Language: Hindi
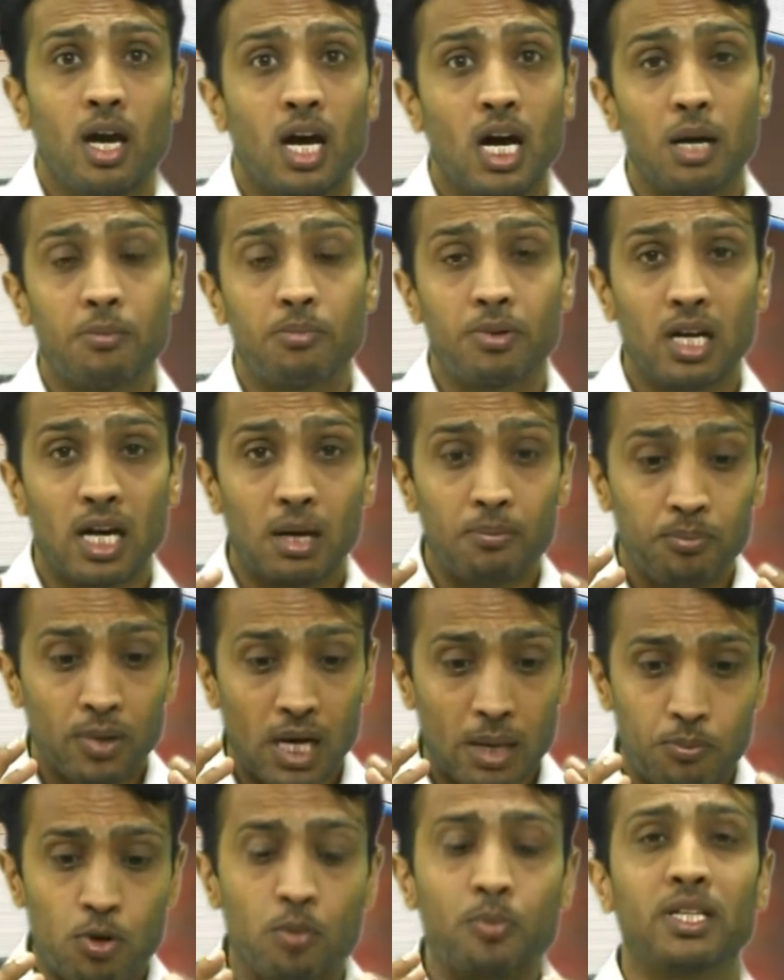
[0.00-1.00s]
आपके आप
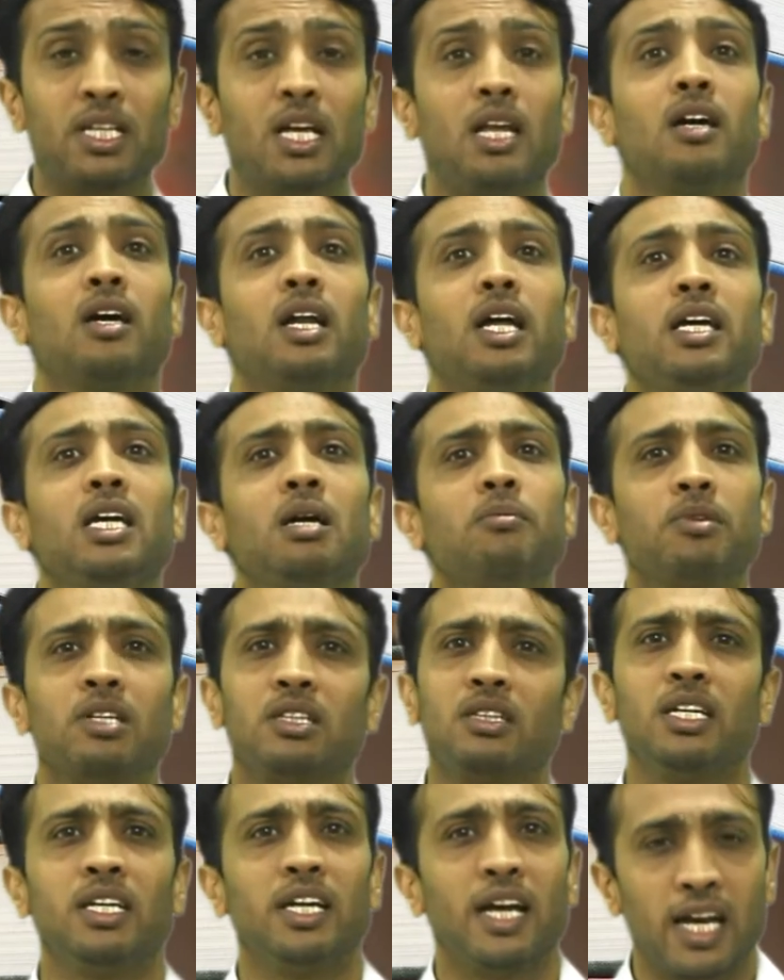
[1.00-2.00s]
आपको पता लग रहा है कि आप
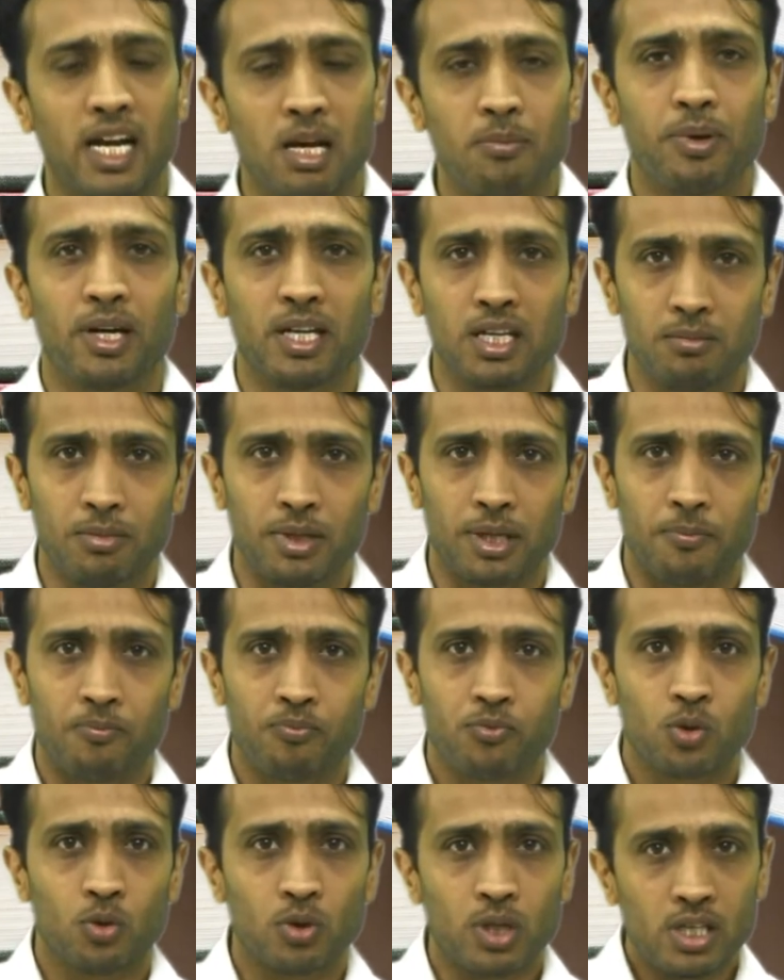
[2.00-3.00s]
कितने गहरे पानी में
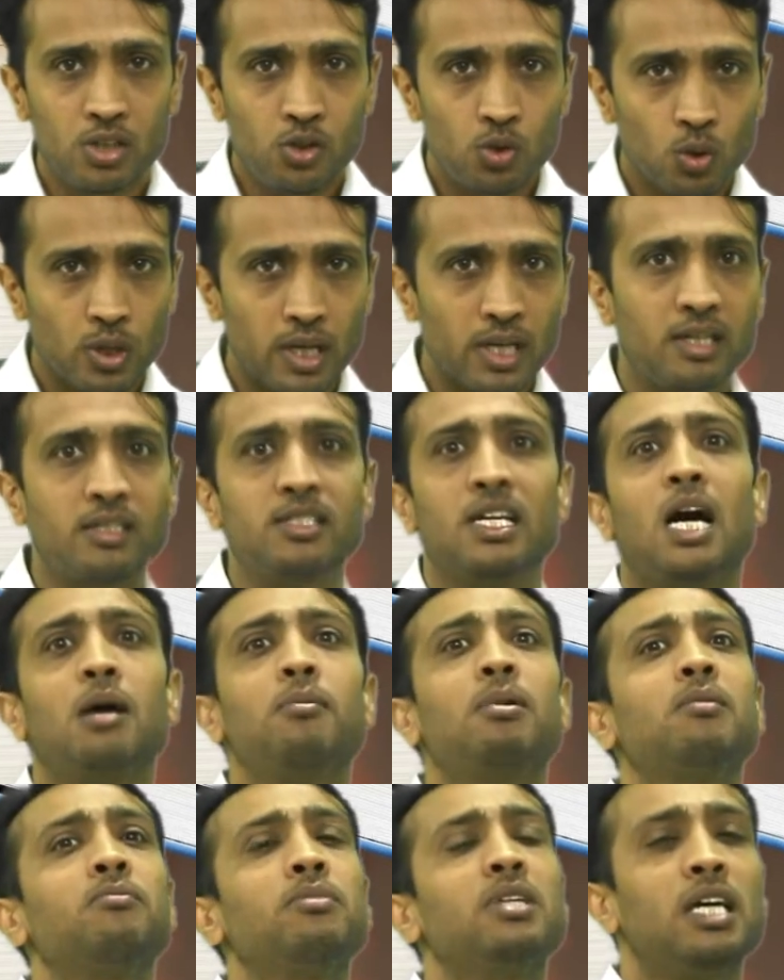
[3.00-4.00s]
क्योंकि जो
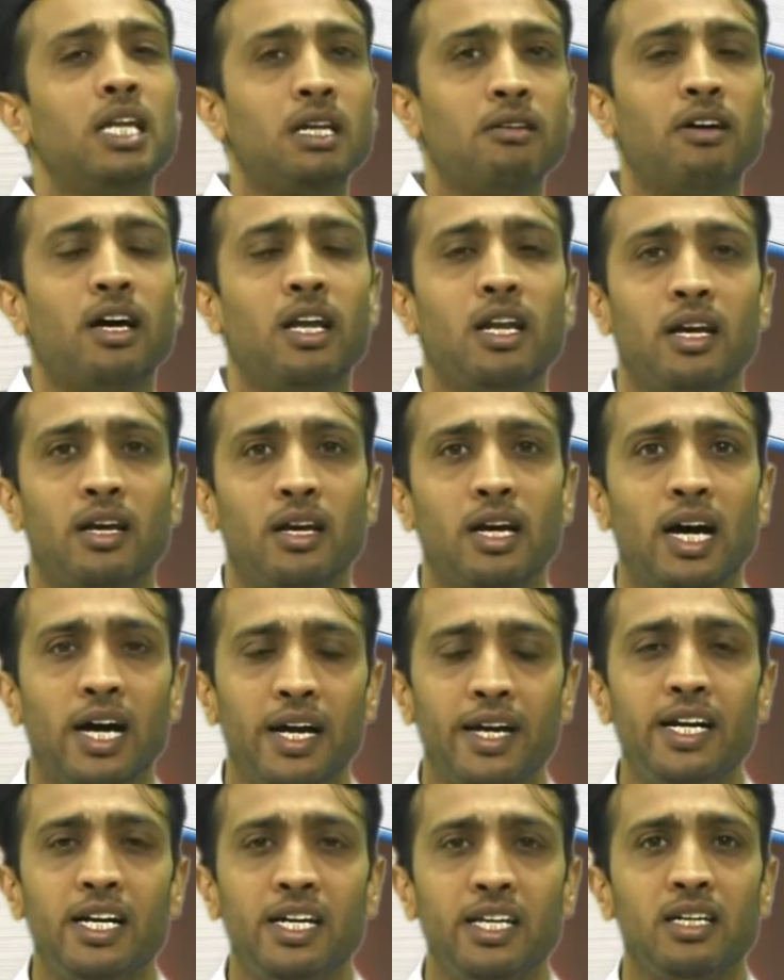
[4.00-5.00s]
एग्जाम आप देने वाले हैं
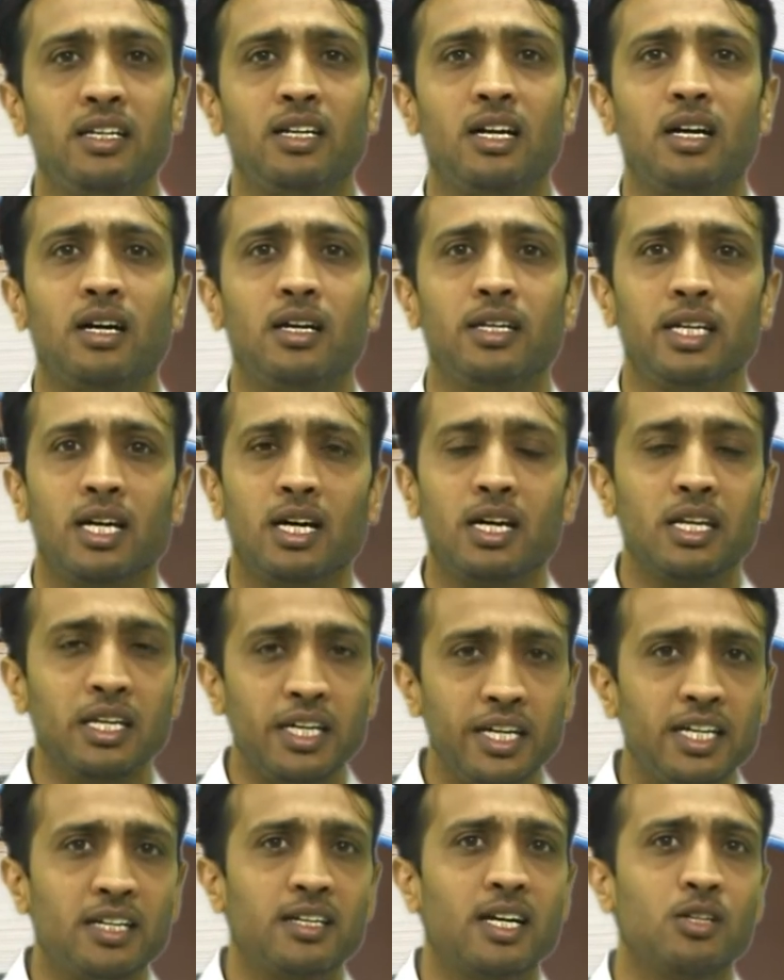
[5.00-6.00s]
आईआईटी का या
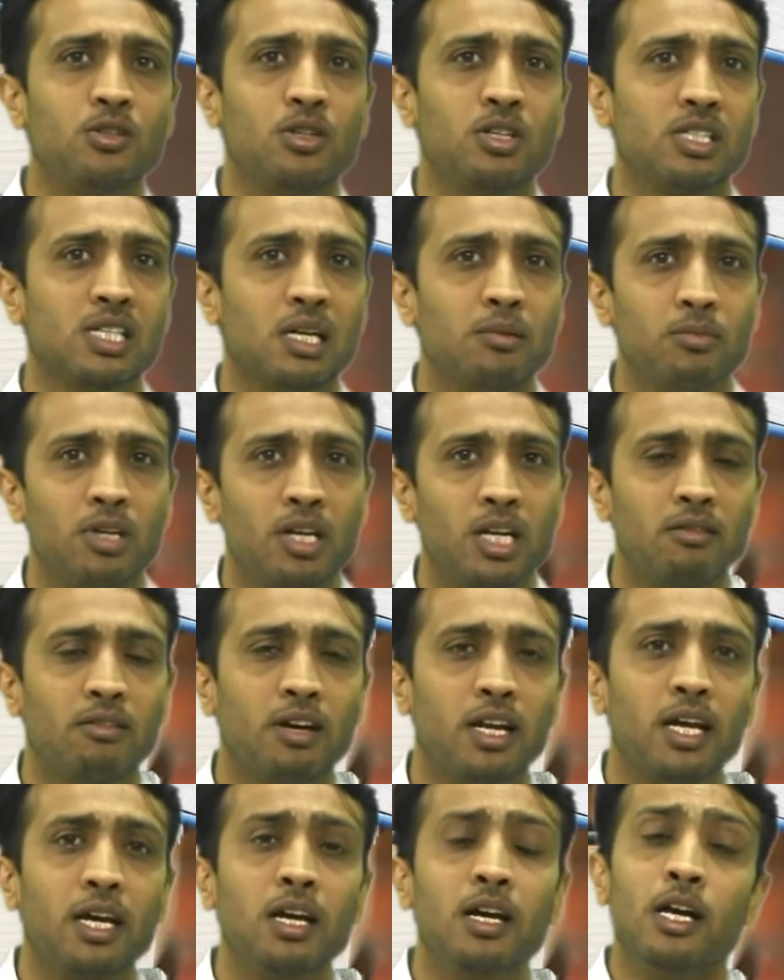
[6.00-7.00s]
नीट का जो एग्जाम देने
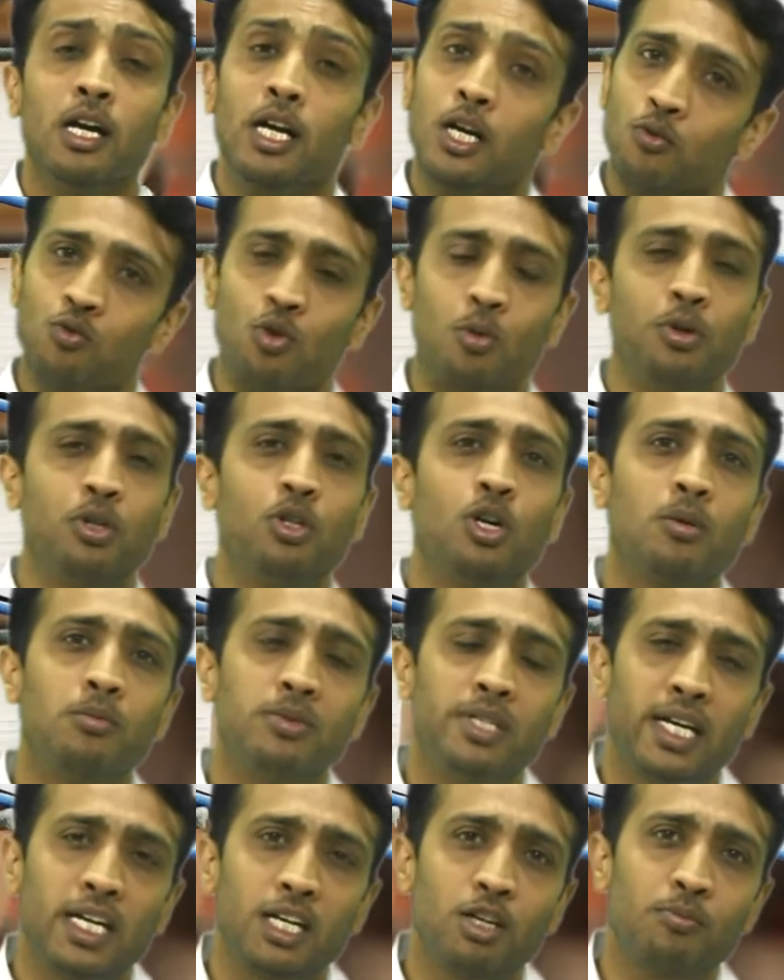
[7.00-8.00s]
वाले हैं वो भी तो
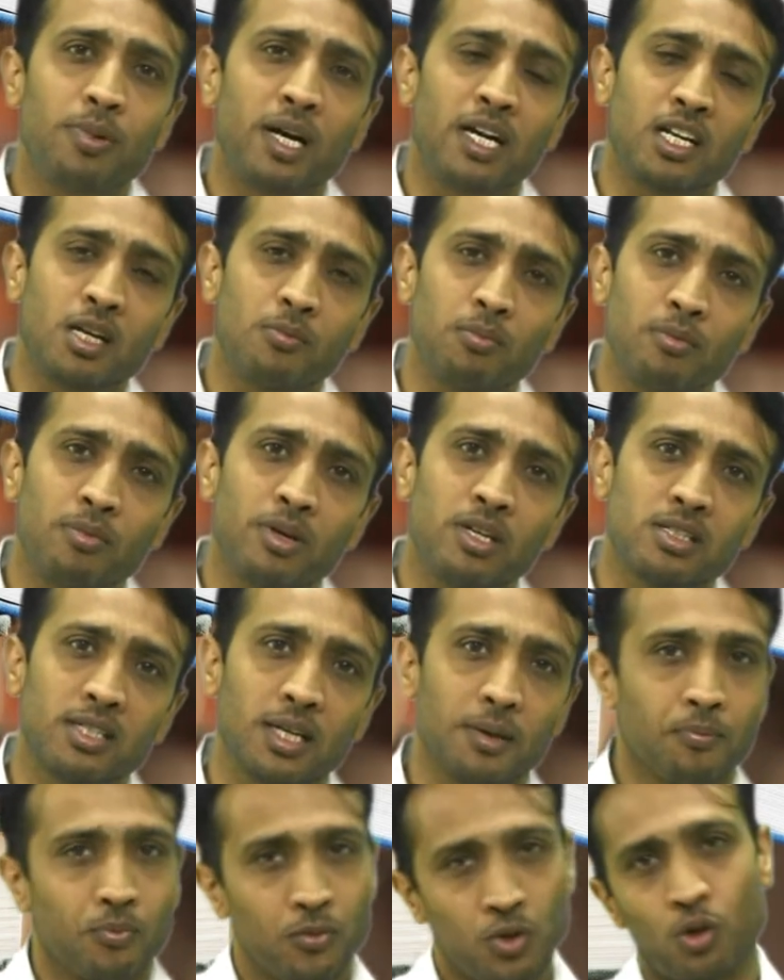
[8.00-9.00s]
ऑब्जेक्टिव पैटर्न पे बेस्ड है
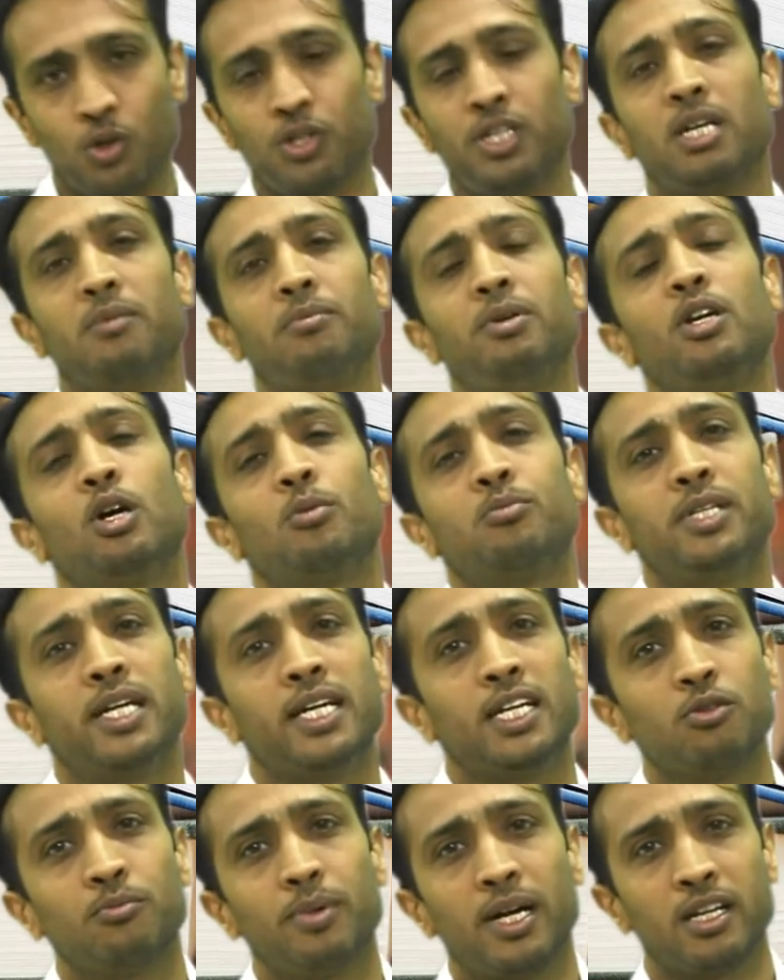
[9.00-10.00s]
और ये भी
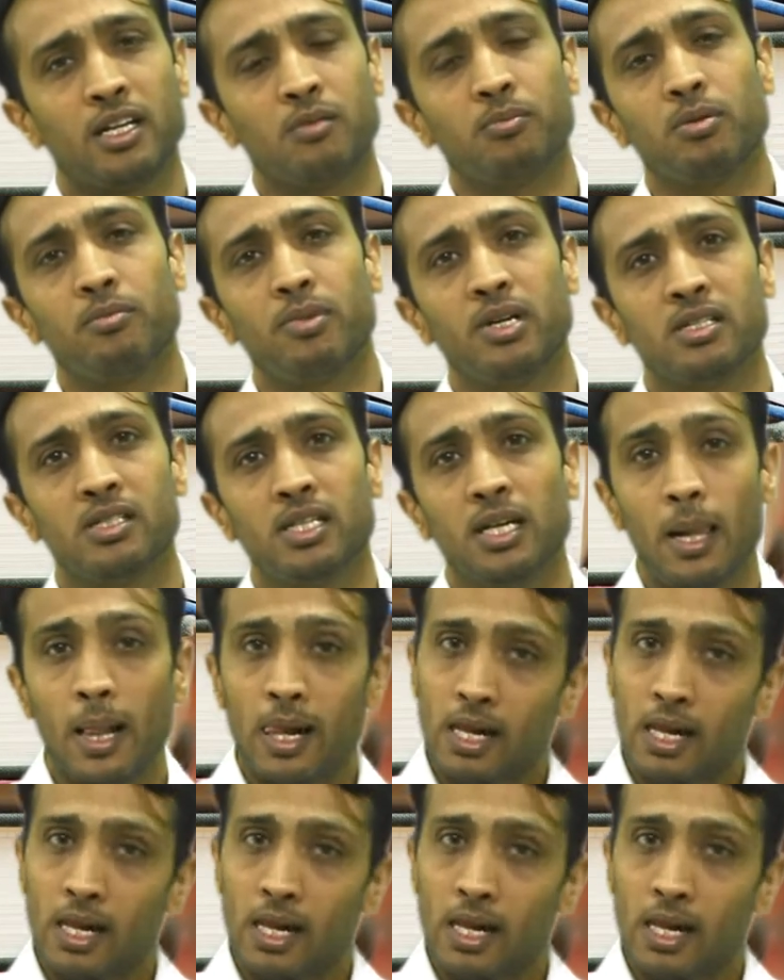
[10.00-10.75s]
ऑब्जेक्टिव पैटर्न पे बेस्ड है